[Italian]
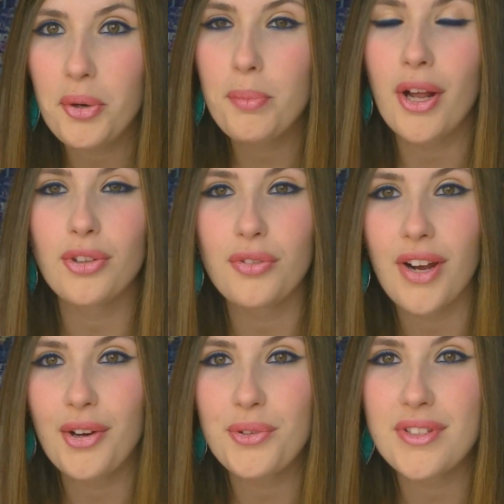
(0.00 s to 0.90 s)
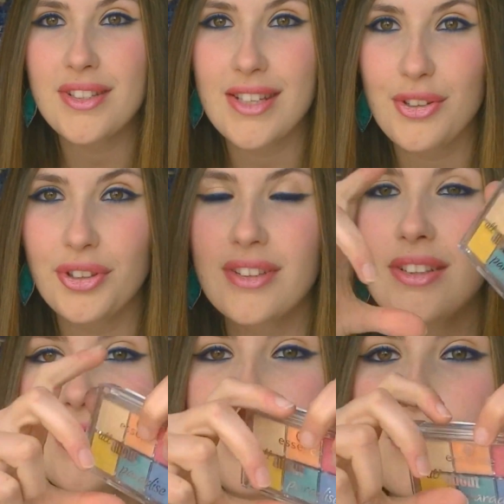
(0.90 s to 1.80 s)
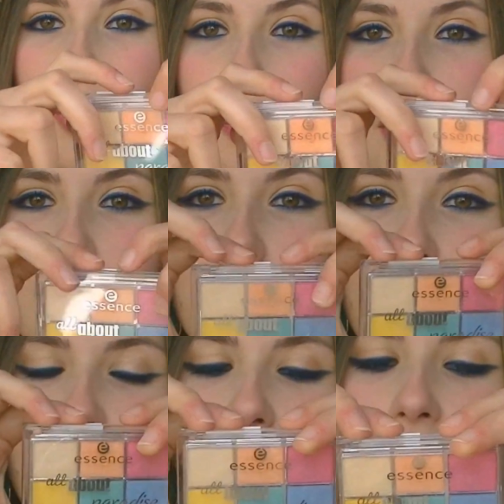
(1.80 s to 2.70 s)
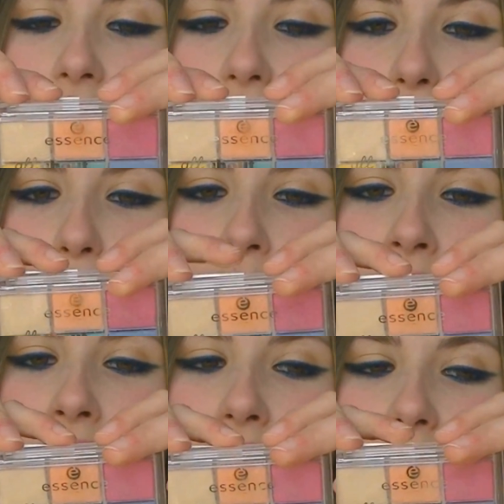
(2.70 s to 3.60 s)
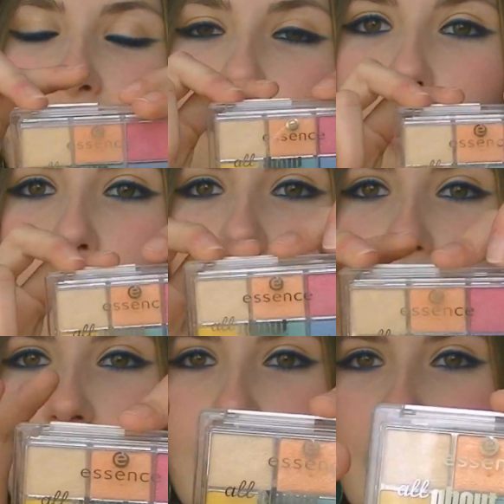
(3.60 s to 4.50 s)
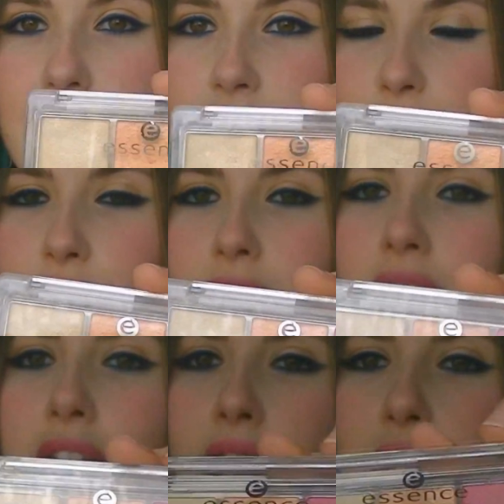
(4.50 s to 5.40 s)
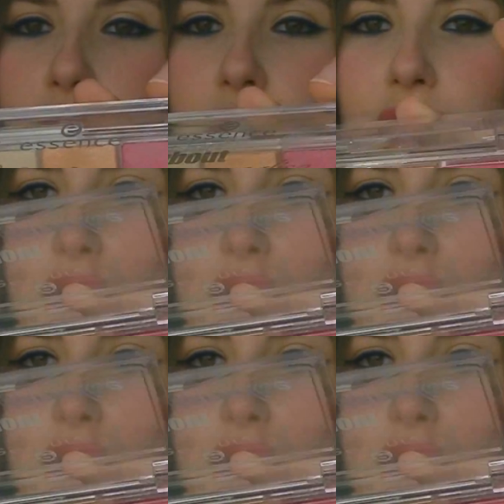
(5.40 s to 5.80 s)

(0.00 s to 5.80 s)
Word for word: comprato ve la consiglio tantissimo perché sono delle, dei colori fantastici vi